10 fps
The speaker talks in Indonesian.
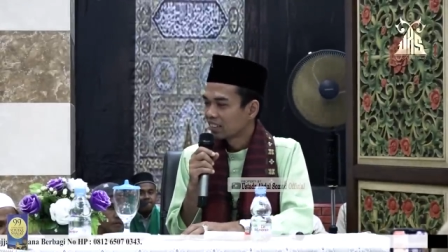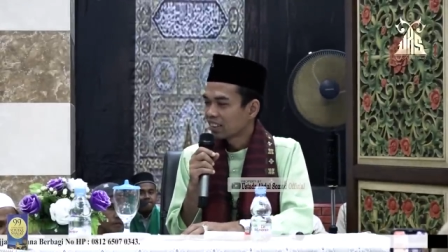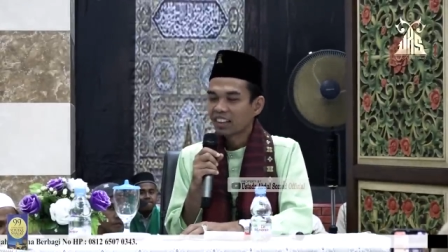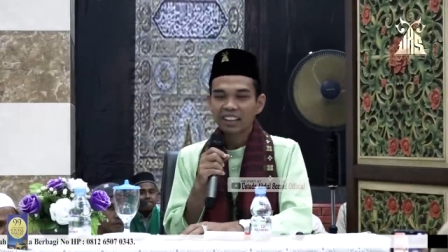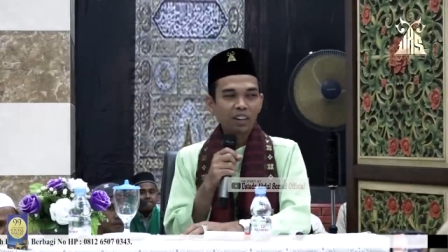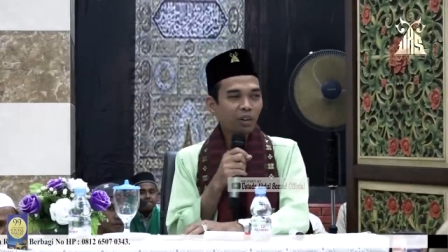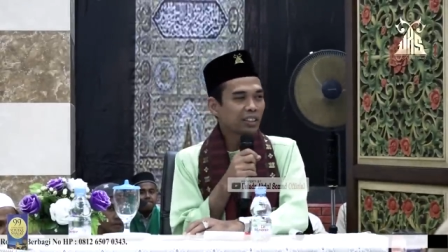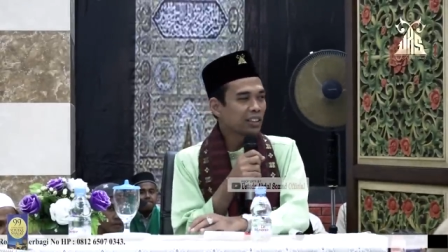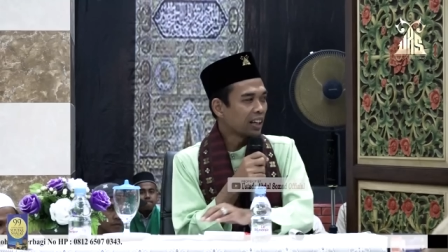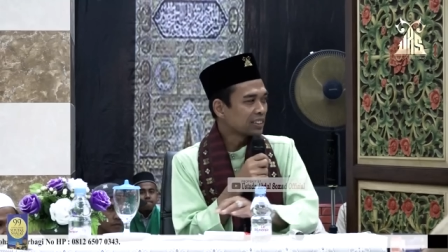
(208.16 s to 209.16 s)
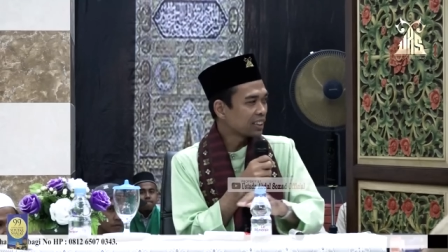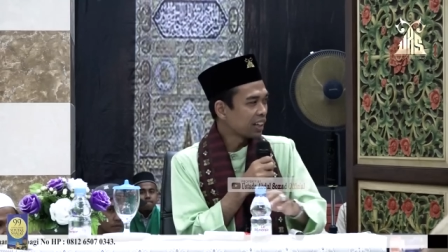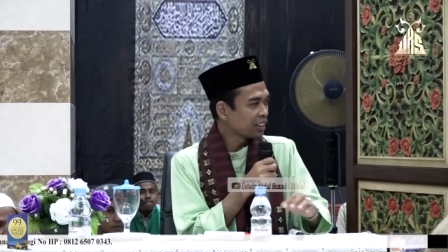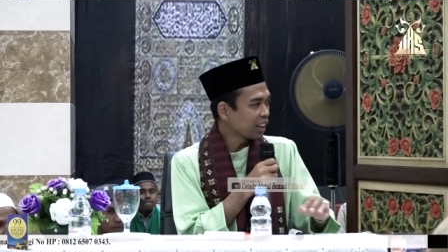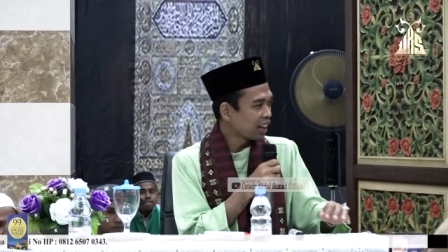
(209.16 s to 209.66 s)
Kira-kira udah jelas
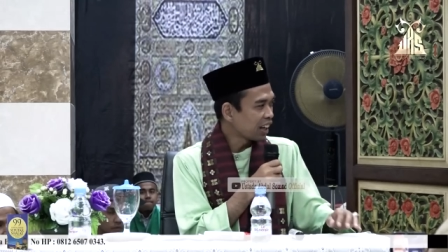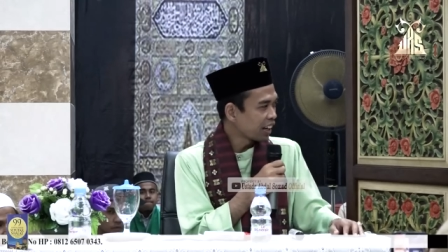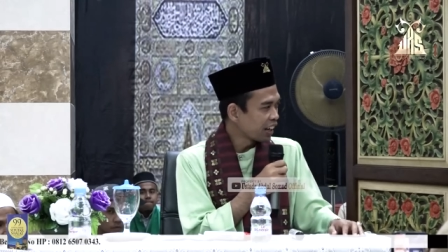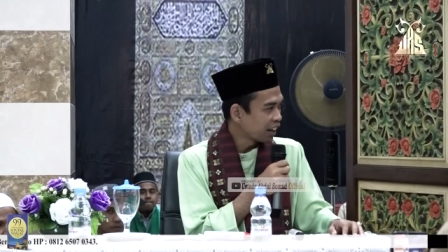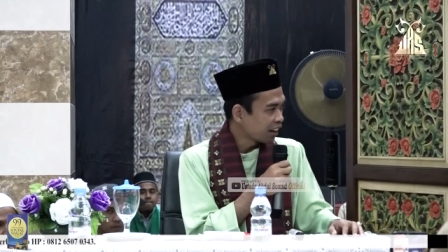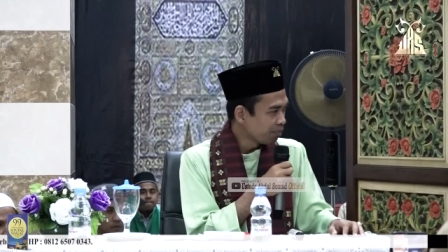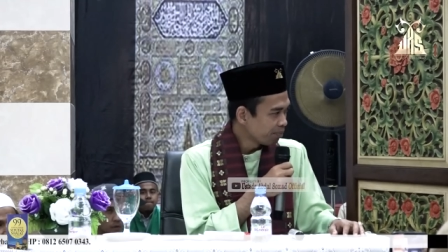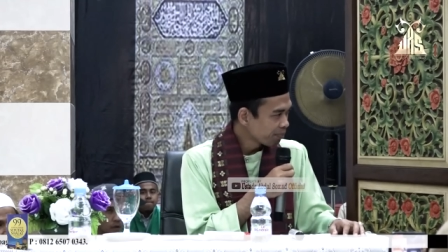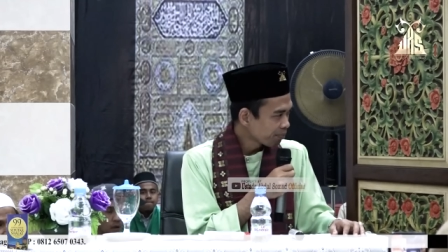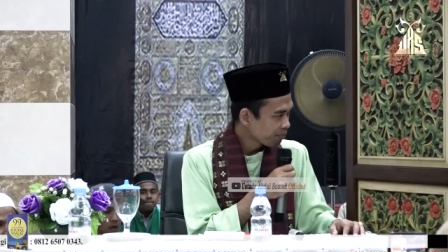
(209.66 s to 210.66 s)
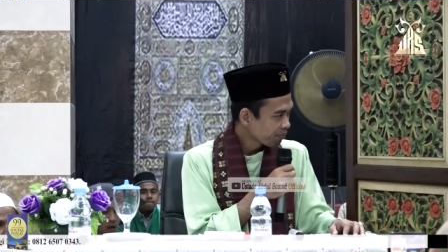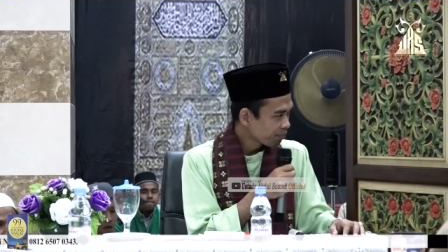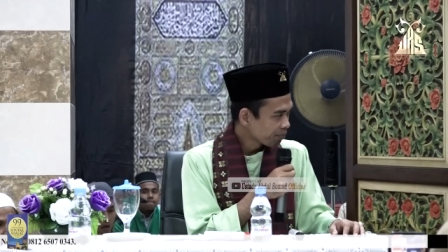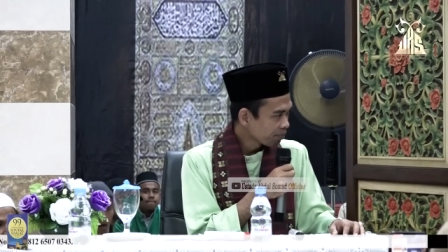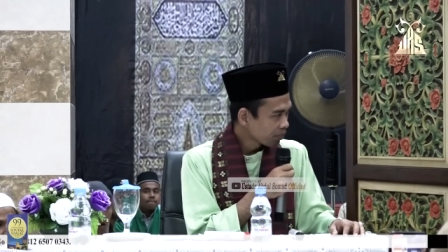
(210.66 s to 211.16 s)
arti halal dan haram?
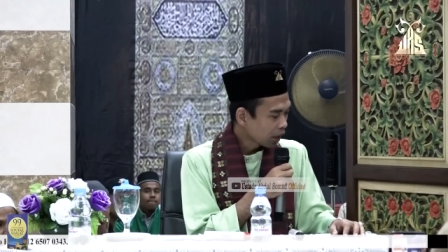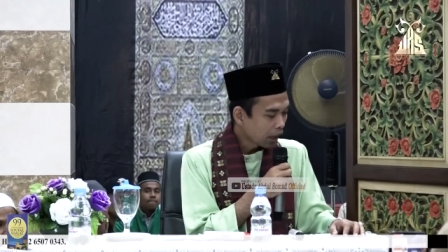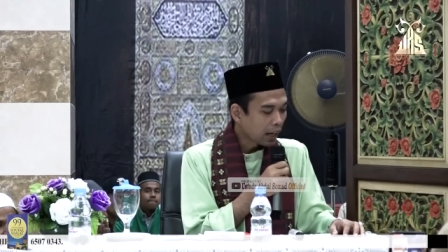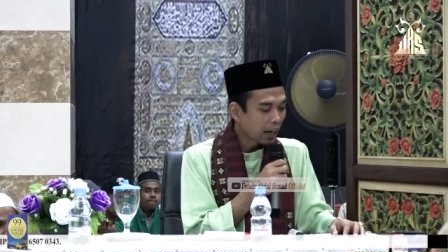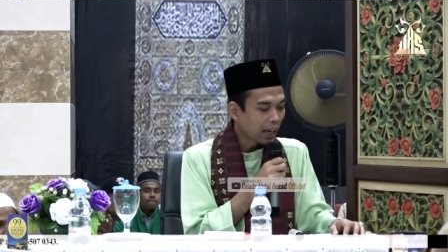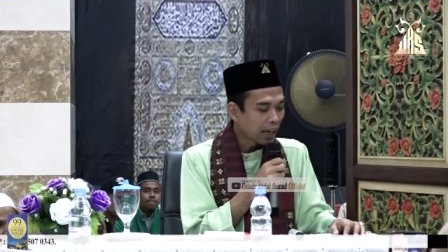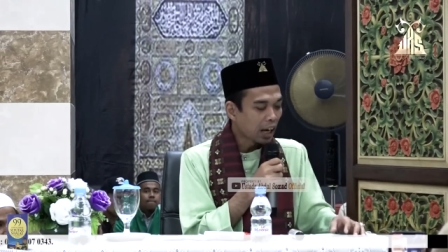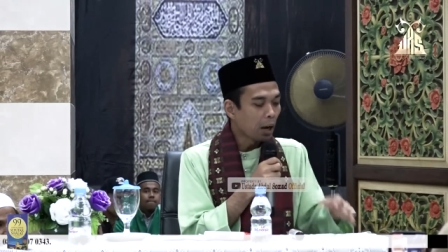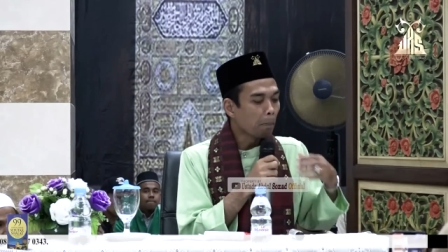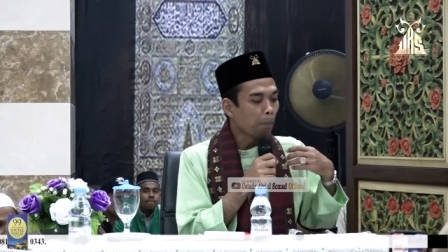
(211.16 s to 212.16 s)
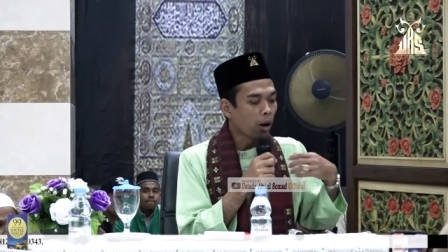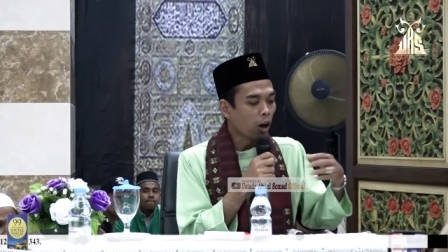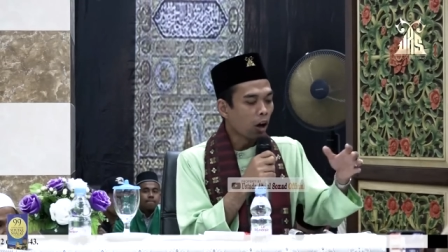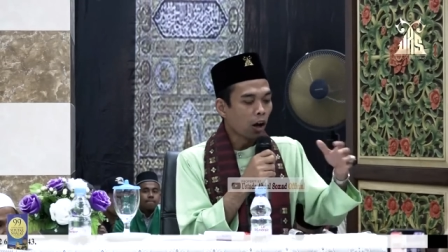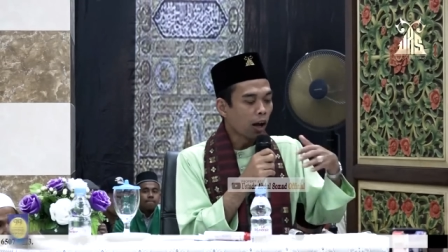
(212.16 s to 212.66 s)
halal
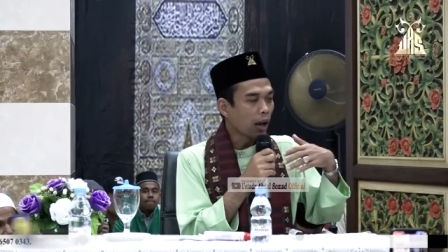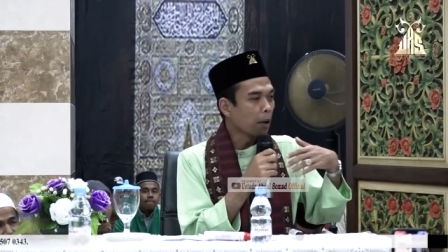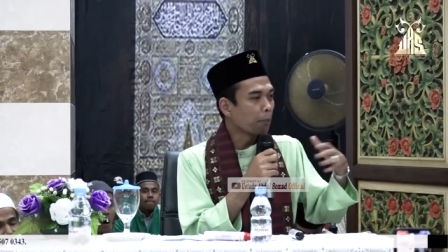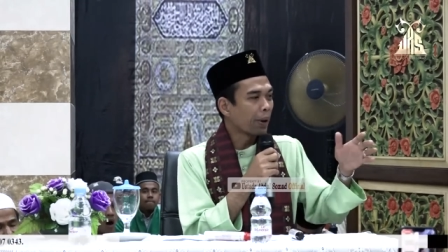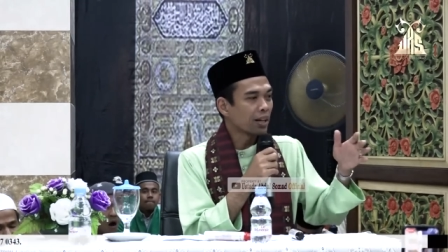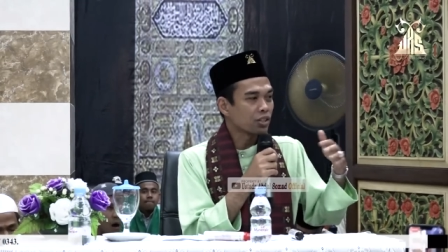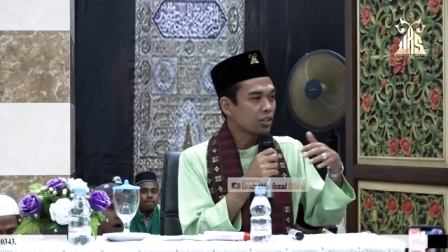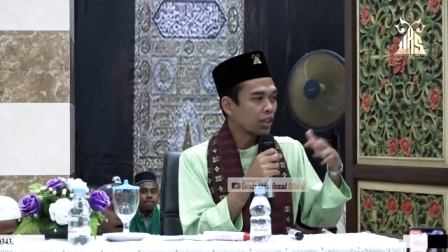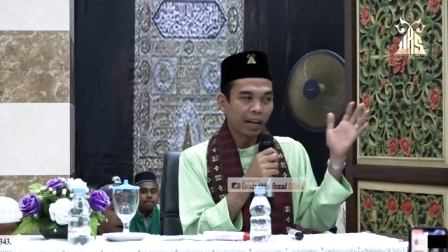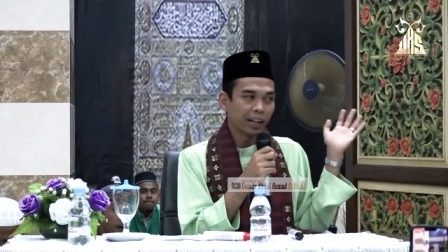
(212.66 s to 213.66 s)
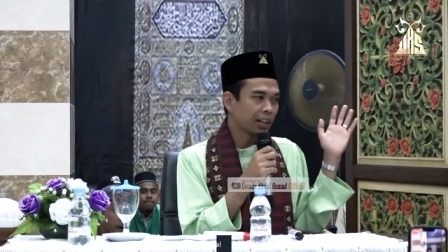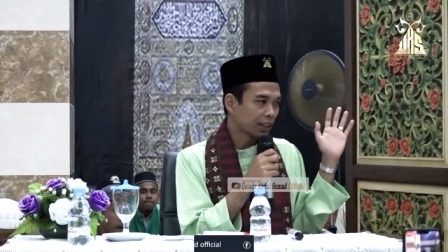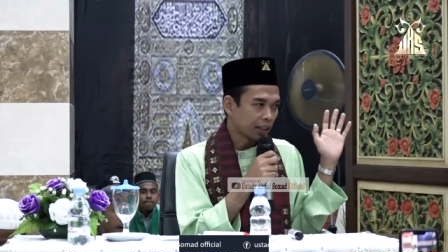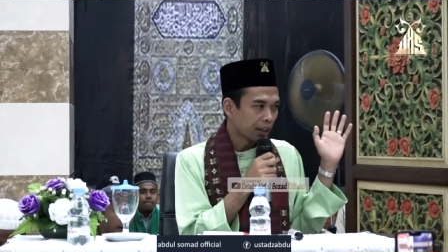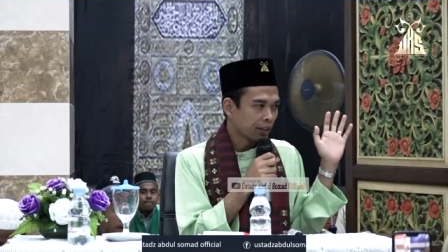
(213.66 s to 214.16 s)
plong lepas tak
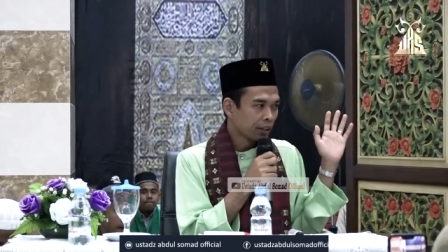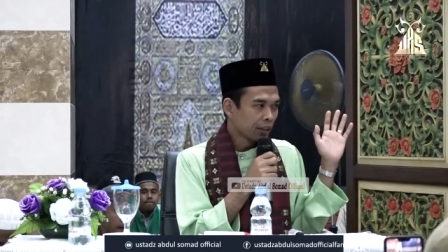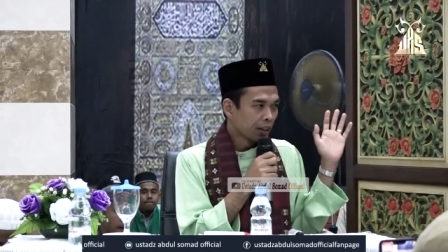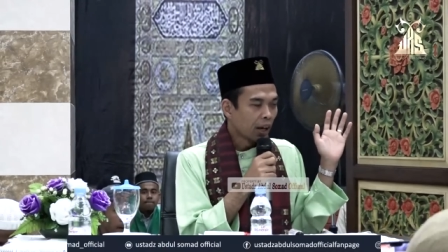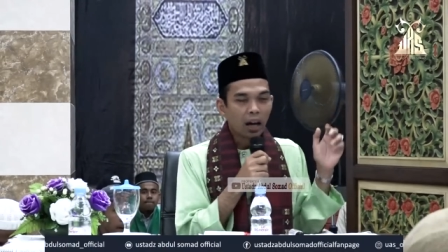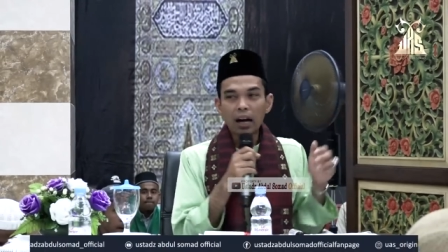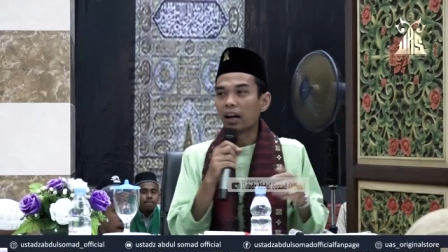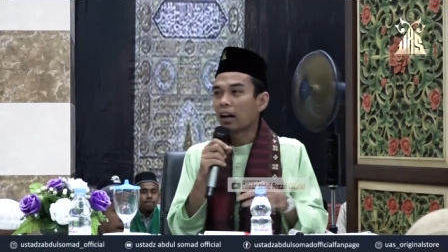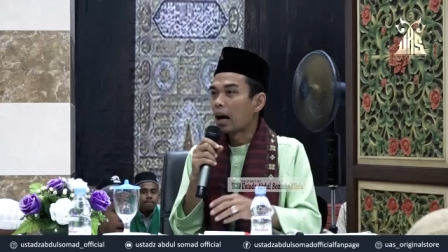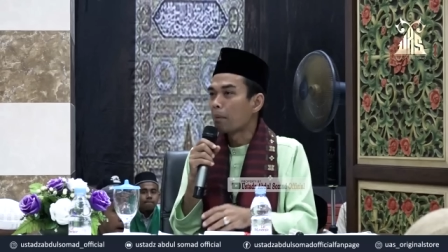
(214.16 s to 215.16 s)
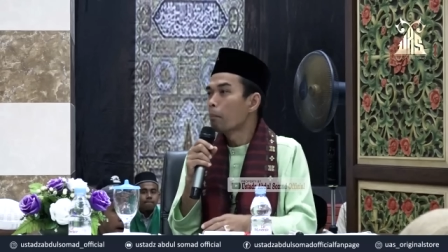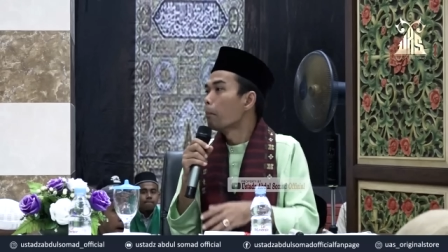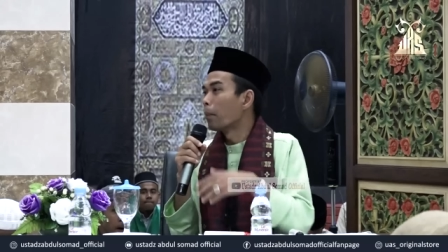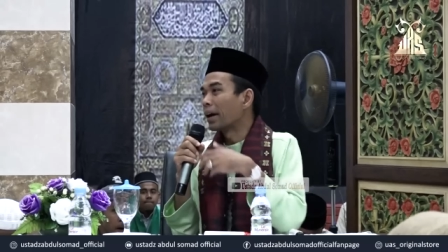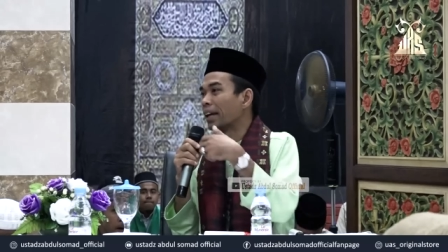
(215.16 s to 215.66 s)
ada
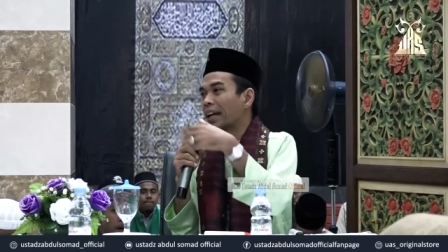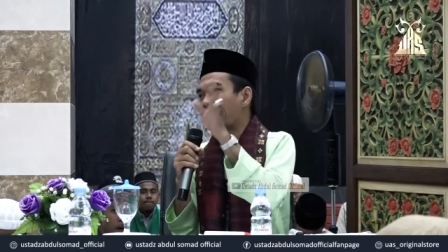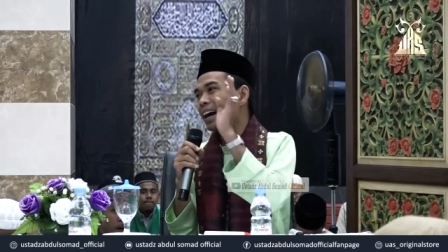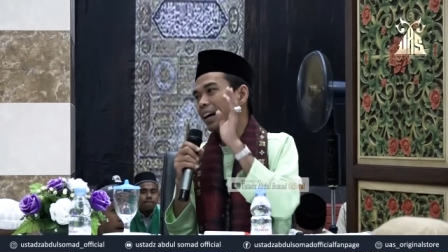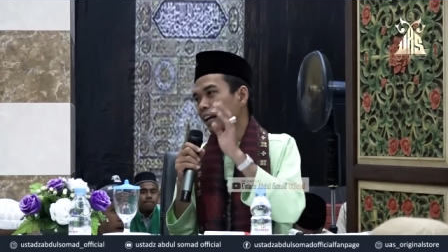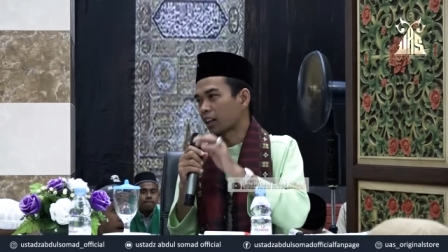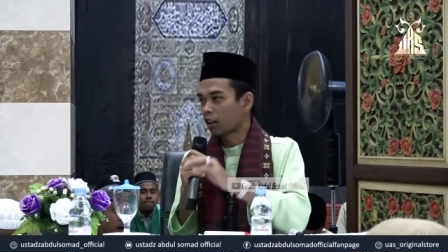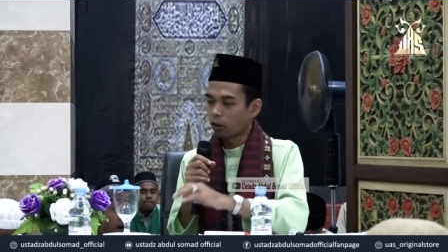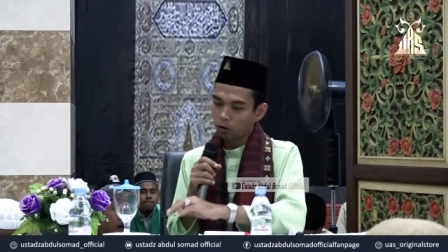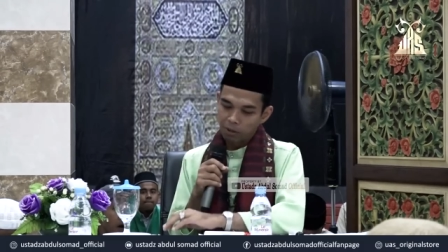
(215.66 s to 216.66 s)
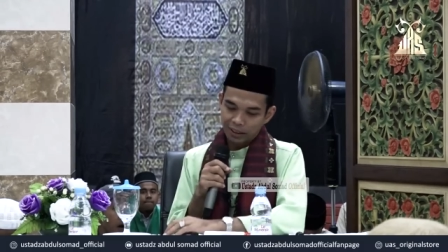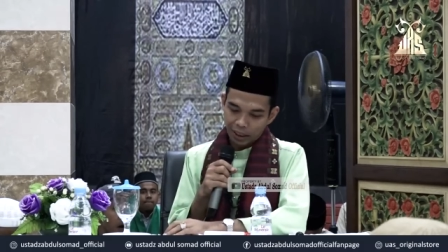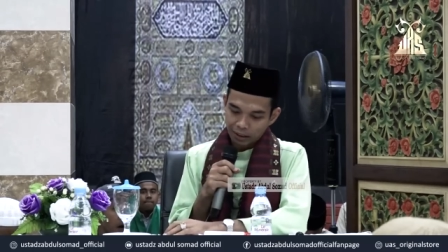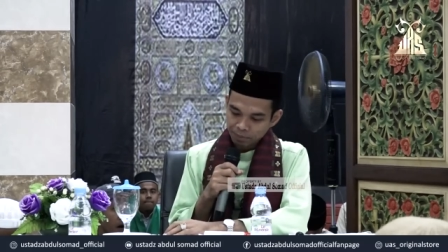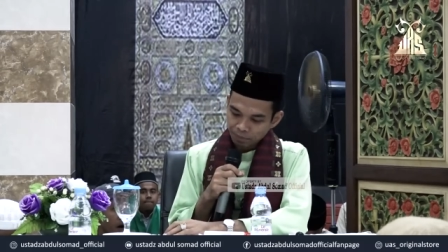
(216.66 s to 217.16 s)
haram menghilangkan kehormatan